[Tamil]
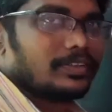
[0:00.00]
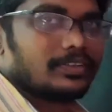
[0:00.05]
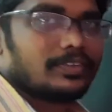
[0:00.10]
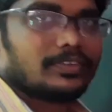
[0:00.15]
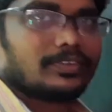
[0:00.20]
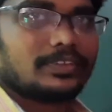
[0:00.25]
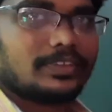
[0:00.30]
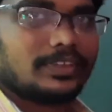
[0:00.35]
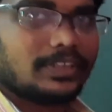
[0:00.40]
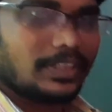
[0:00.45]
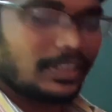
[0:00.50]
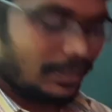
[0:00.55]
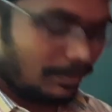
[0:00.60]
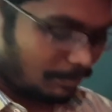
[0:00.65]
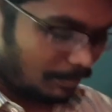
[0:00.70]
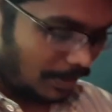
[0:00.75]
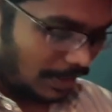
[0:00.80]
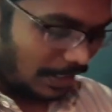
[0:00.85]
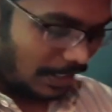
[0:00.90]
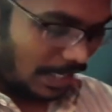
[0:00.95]
கொஸ்டின்
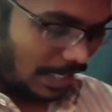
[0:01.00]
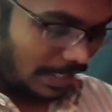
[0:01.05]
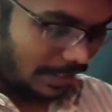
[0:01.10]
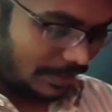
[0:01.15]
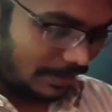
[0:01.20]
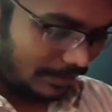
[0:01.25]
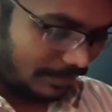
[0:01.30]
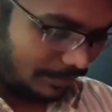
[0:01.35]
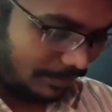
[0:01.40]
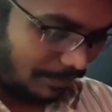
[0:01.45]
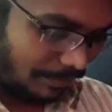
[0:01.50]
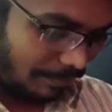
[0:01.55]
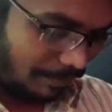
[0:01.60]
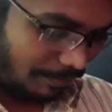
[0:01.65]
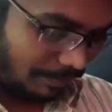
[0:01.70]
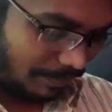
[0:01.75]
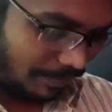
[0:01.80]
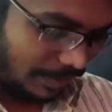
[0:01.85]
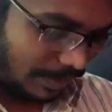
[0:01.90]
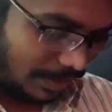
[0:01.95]
நம்பர் எயிட்
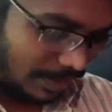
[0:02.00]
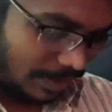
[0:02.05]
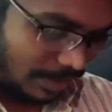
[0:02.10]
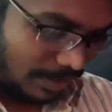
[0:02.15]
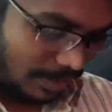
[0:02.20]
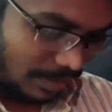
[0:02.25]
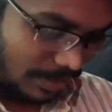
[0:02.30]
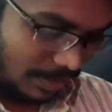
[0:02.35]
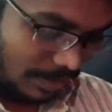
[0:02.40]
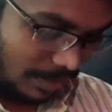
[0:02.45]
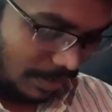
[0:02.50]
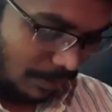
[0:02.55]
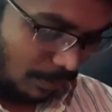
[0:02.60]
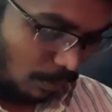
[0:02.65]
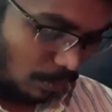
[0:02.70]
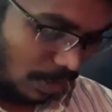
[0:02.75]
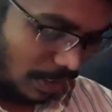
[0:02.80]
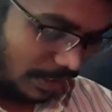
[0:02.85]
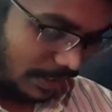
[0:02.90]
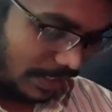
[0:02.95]

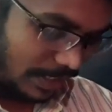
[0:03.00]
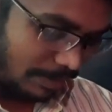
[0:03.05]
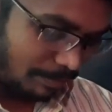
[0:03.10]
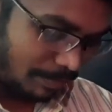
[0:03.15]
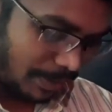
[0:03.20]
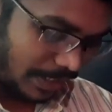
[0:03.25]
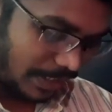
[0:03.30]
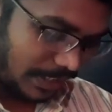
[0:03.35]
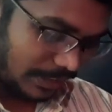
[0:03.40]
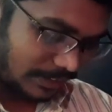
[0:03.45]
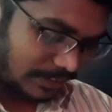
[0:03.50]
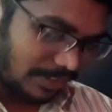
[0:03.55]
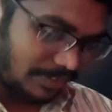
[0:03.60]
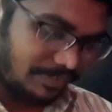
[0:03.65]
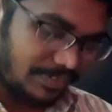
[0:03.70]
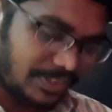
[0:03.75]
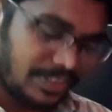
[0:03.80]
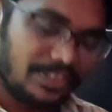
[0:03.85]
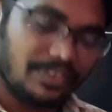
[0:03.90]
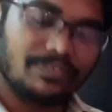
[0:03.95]
ஒர்க் டன் பை
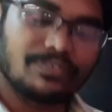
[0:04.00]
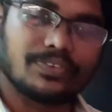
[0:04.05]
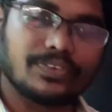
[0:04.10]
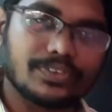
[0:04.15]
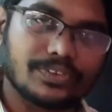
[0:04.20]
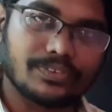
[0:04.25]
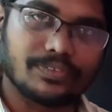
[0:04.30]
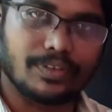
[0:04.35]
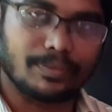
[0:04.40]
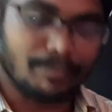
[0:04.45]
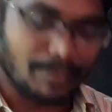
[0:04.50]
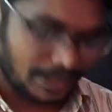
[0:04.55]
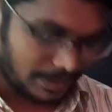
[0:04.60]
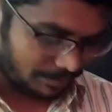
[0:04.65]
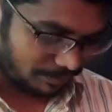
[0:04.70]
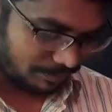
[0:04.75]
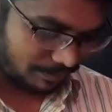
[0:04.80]
கன்சர்வேட்டிவ் ஃபோர்ஸ் வில் பி